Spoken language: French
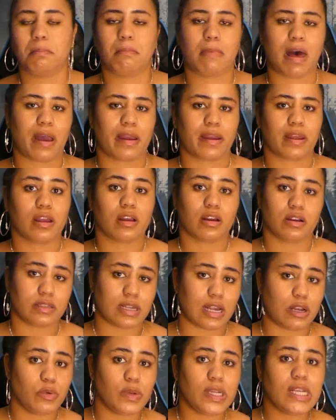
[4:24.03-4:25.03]
Marc, quant
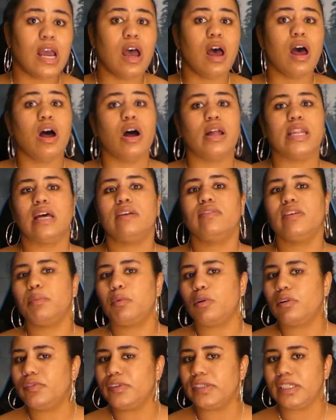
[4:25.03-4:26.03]
à lui, en avait
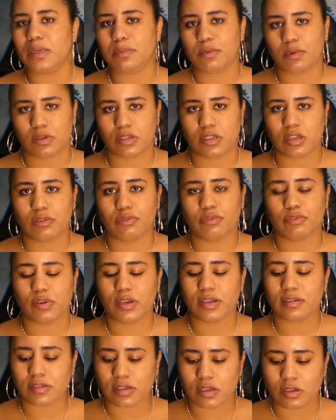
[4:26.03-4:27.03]
profité pour
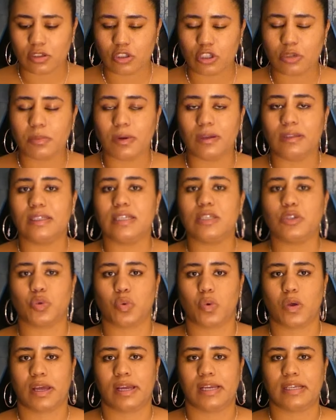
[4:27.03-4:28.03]
s'enfuir sans demander
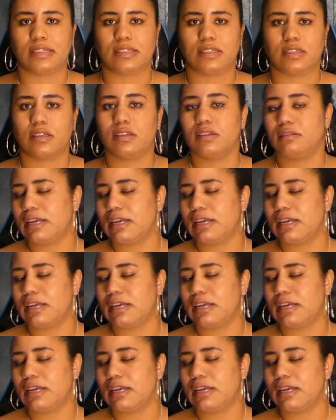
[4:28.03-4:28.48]
son reste.